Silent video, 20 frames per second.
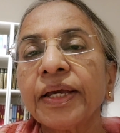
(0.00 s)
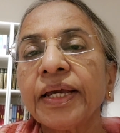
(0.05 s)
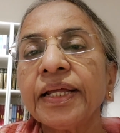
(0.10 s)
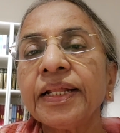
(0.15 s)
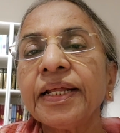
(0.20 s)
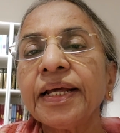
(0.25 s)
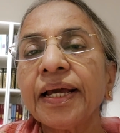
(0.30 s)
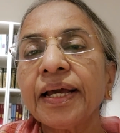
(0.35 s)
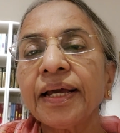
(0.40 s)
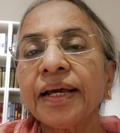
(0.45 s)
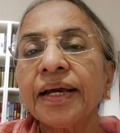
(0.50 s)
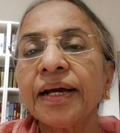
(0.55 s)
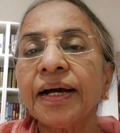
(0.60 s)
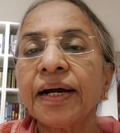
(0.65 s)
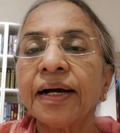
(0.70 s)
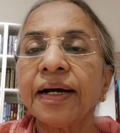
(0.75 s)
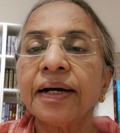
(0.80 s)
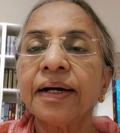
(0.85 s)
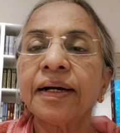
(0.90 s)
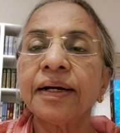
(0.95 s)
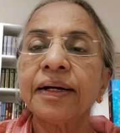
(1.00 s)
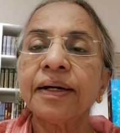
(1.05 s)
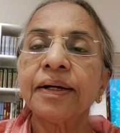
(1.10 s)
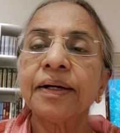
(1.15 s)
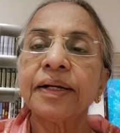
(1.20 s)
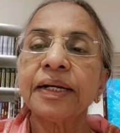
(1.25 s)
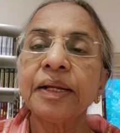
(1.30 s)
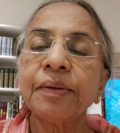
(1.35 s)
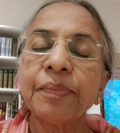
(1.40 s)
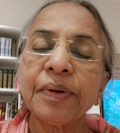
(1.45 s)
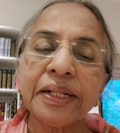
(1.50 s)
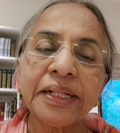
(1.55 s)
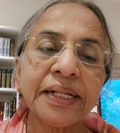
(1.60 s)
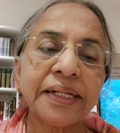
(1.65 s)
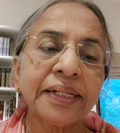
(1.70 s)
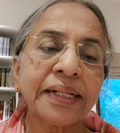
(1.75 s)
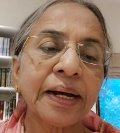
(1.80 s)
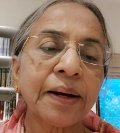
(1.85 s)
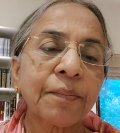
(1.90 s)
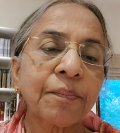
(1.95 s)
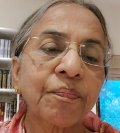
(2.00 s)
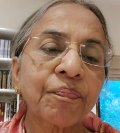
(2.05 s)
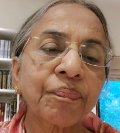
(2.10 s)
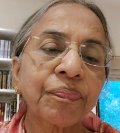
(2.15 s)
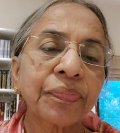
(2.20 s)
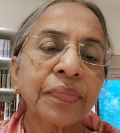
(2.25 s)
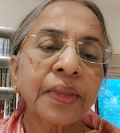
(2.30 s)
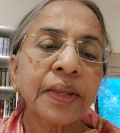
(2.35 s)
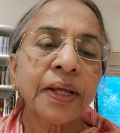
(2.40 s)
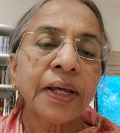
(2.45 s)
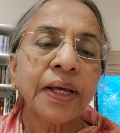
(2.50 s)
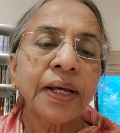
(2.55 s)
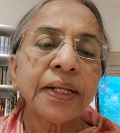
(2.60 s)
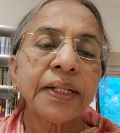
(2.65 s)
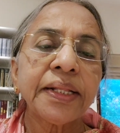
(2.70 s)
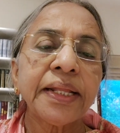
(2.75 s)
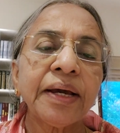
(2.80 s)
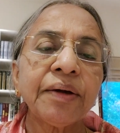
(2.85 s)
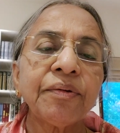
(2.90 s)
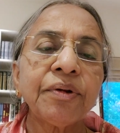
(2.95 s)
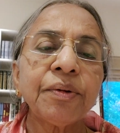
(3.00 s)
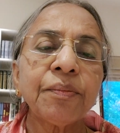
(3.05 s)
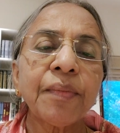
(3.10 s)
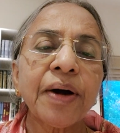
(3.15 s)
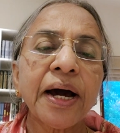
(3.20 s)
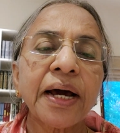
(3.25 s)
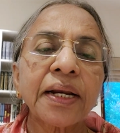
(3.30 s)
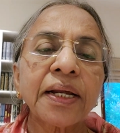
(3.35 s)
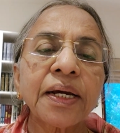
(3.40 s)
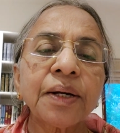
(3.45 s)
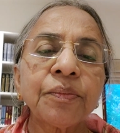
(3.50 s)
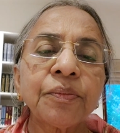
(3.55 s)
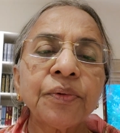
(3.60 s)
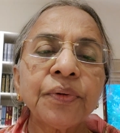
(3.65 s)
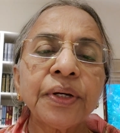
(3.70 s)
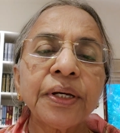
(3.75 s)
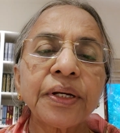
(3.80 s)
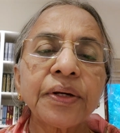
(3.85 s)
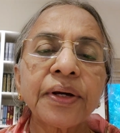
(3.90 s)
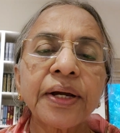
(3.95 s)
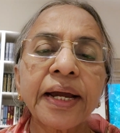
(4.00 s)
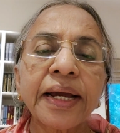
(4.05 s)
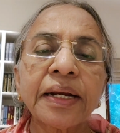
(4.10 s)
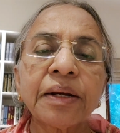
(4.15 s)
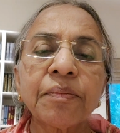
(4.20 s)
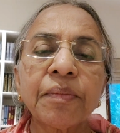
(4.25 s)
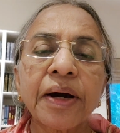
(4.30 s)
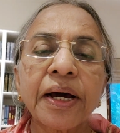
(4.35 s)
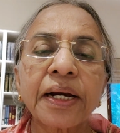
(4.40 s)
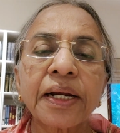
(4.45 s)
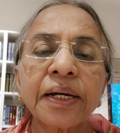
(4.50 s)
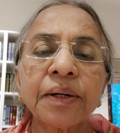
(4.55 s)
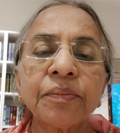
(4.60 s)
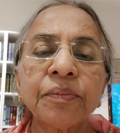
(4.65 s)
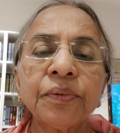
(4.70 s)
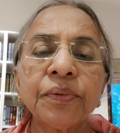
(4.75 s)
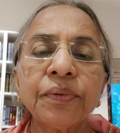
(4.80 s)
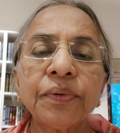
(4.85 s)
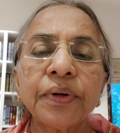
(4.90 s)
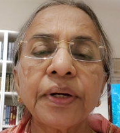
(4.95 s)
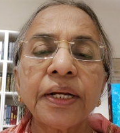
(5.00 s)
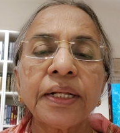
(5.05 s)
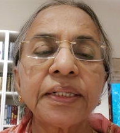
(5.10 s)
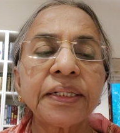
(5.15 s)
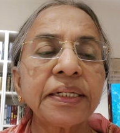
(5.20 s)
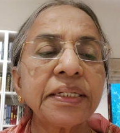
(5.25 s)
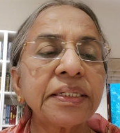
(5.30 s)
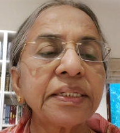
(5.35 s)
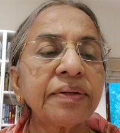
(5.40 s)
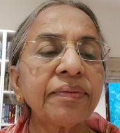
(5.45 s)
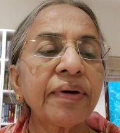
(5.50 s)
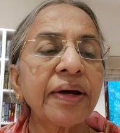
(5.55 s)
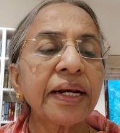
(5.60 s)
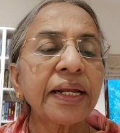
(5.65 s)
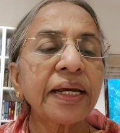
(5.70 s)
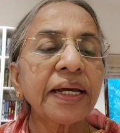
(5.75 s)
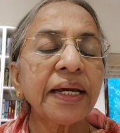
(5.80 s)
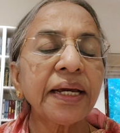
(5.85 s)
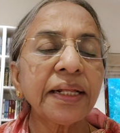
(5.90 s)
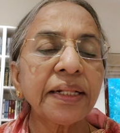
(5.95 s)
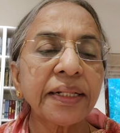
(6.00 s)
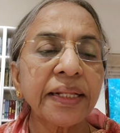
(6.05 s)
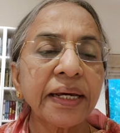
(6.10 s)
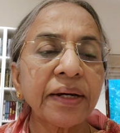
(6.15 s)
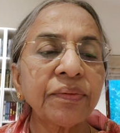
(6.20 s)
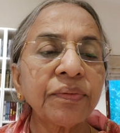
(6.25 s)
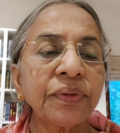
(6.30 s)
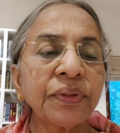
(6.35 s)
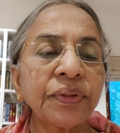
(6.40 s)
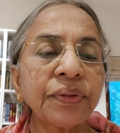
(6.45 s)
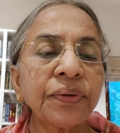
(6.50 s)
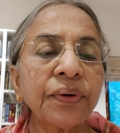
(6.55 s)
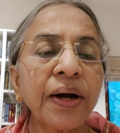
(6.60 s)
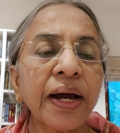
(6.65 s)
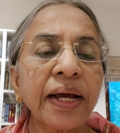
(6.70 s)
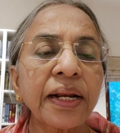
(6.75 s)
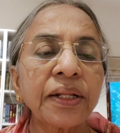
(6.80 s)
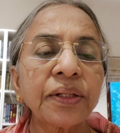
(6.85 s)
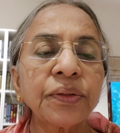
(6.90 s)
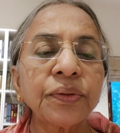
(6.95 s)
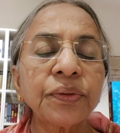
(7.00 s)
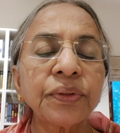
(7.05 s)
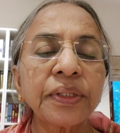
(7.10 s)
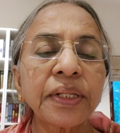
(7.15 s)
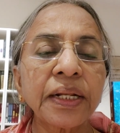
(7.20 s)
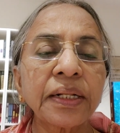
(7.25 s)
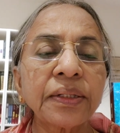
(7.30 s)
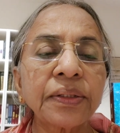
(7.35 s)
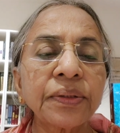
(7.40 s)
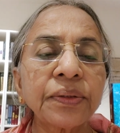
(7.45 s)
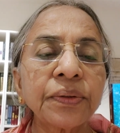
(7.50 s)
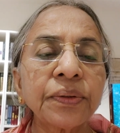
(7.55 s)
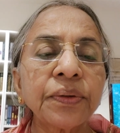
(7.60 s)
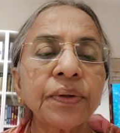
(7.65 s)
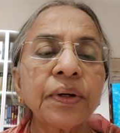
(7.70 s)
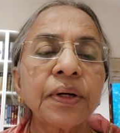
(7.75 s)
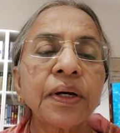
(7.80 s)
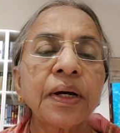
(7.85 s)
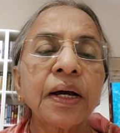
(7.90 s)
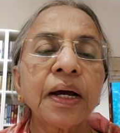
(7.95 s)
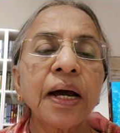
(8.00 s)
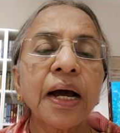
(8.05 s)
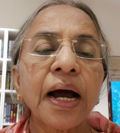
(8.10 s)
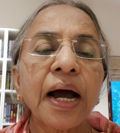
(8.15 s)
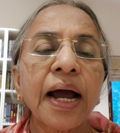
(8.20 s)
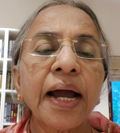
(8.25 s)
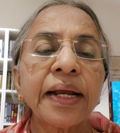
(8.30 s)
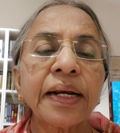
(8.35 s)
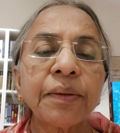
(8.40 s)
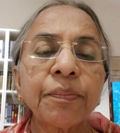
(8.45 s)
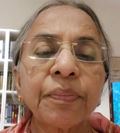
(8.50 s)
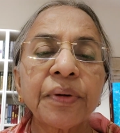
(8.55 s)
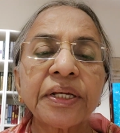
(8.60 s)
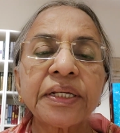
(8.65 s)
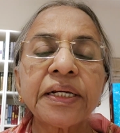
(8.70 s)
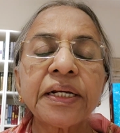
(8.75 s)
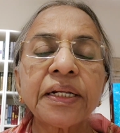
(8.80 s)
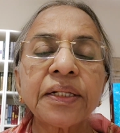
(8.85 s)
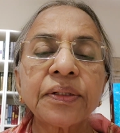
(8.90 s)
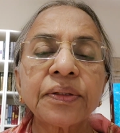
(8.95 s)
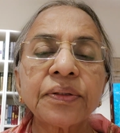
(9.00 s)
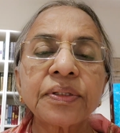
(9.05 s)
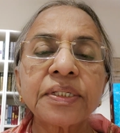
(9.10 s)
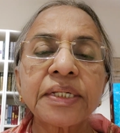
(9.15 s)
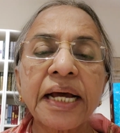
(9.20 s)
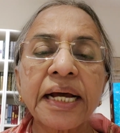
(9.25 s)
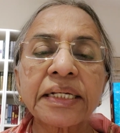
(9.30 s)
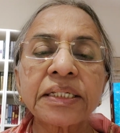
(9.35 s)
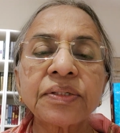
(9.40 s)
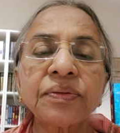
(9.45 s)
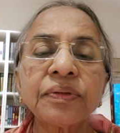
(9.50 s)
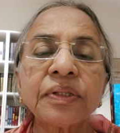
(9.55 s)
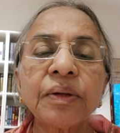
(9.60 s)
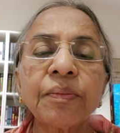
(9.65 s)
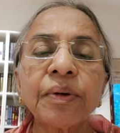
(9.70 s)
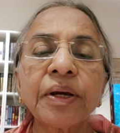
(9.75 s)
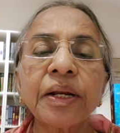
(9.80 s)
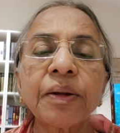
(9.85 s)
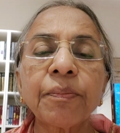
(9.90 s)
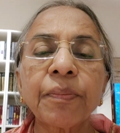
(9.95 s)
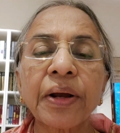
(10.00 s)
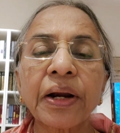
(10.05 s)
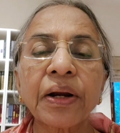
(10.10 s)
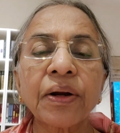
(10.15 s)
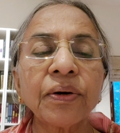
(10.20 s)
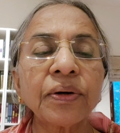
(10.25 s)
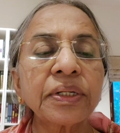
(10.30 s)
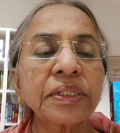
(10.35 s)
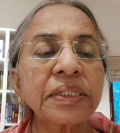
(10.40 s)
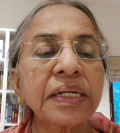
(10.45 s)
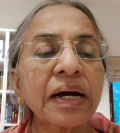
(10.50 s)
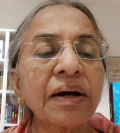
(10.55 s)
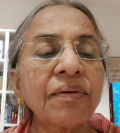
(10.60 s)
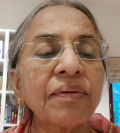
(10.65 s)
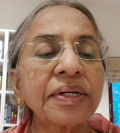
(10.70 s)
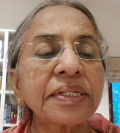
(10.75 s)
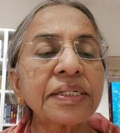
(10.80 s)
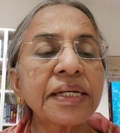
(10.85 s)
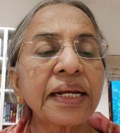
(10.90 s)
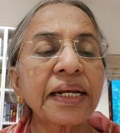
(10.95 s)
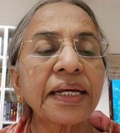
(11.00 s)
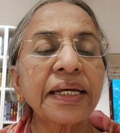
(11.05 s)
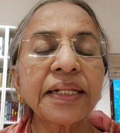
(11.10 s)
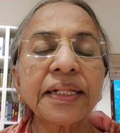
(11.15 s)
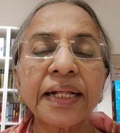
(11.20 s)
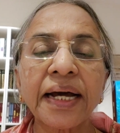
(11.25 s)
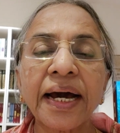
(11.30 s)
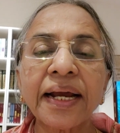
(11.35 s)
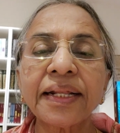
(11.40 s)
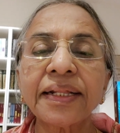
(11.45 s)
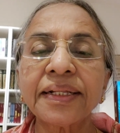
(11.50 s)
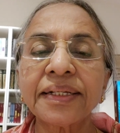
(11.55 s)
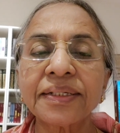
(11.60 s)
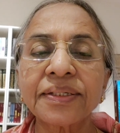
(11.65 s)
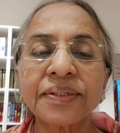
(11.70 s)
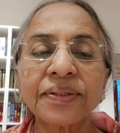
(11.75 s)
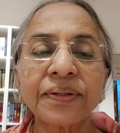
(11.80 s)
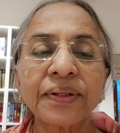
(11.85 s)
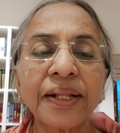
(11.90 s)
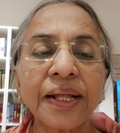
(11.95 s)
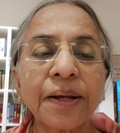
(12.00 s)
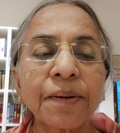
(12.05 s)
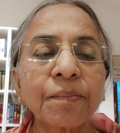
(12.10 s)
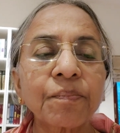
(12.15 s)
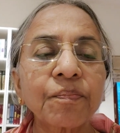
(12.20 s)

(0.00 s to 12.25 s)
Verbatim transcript: ఇది నిబద్ధత దేవుని మార్గము ఇరుకైన మార్గము నిత్య జీవానికి దేవునితో ఆయన దూతలతో ఆయన ప్రజలతో శాశ్వతమైన పరలోక సహవాసానికి దారితీస్తుంది